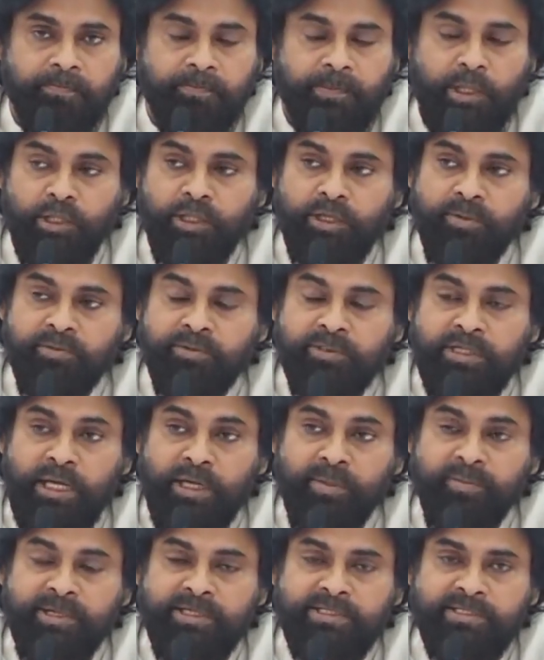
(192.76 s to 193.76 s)
దాదాపు
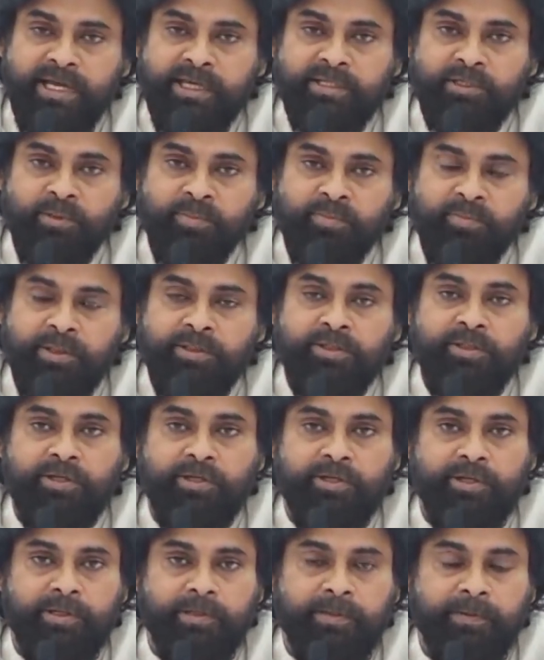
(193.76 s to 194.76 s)
నలభై శాతం మంది
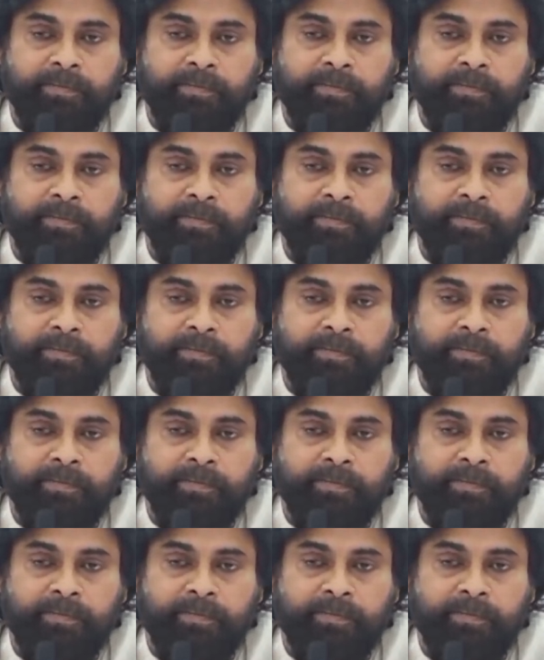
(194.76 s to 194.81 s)
ఇక్కడ